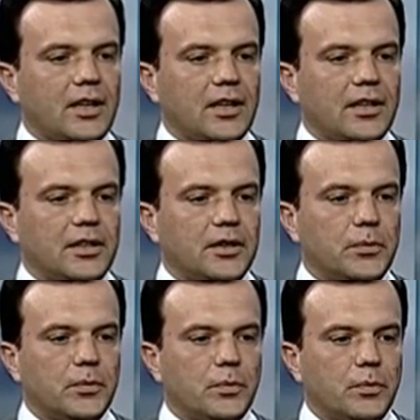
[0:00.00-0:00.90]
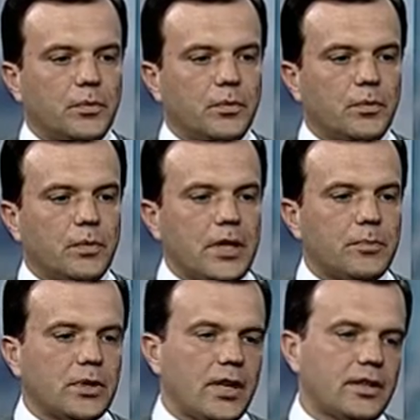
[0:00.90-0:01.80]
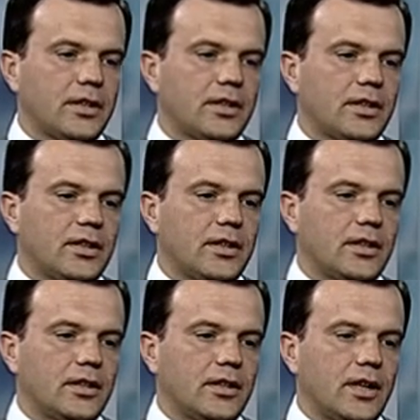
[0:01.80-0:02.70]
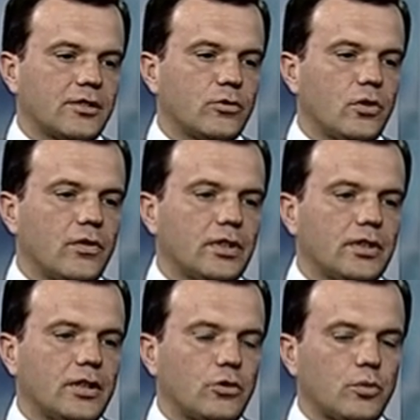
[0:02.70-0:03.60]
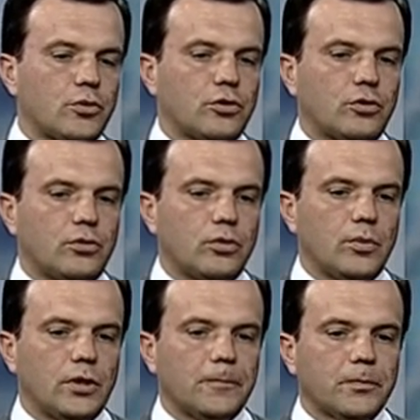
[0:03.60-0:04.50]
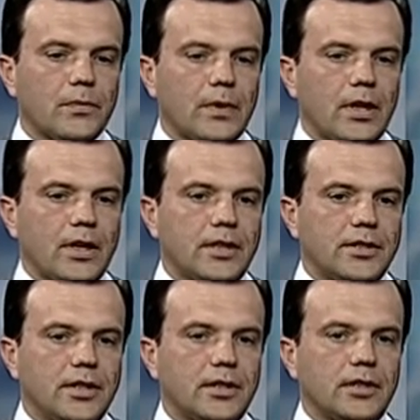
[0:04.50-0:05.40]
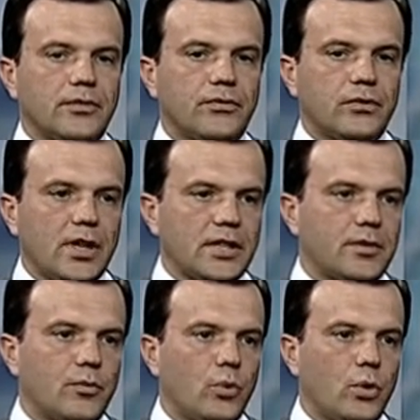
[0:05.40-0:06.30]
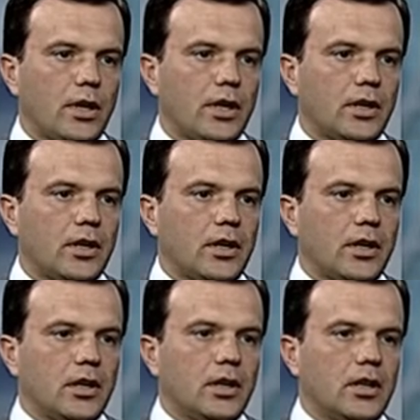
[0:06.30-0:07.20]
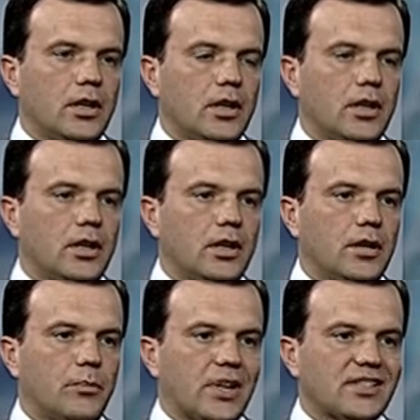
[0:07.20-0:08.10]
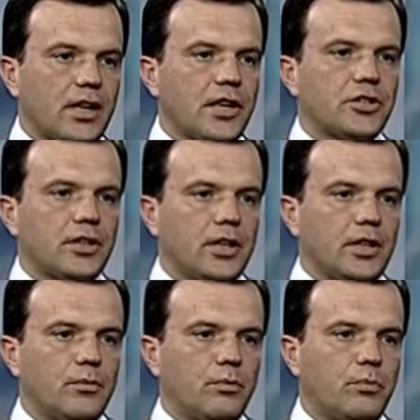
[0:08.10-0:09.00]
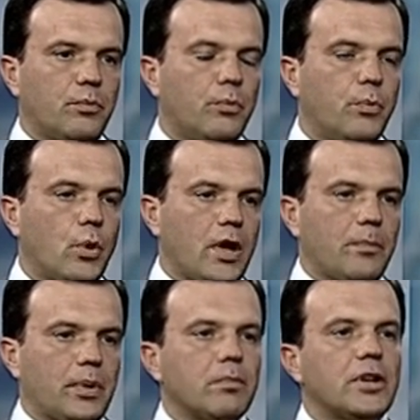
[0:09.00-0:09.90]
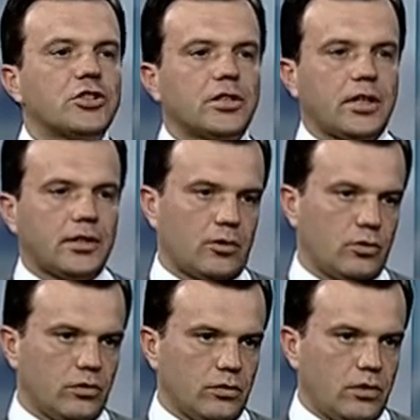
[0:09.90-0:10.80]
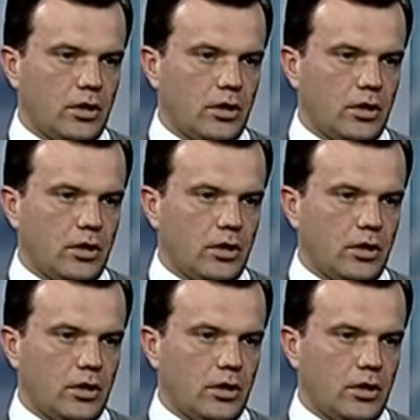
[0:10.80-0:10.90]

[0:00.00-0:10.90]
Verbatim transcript: Э, мои планы э, основаны на том, чтобы сделать власть более э, прозрачной и более приближенной к народу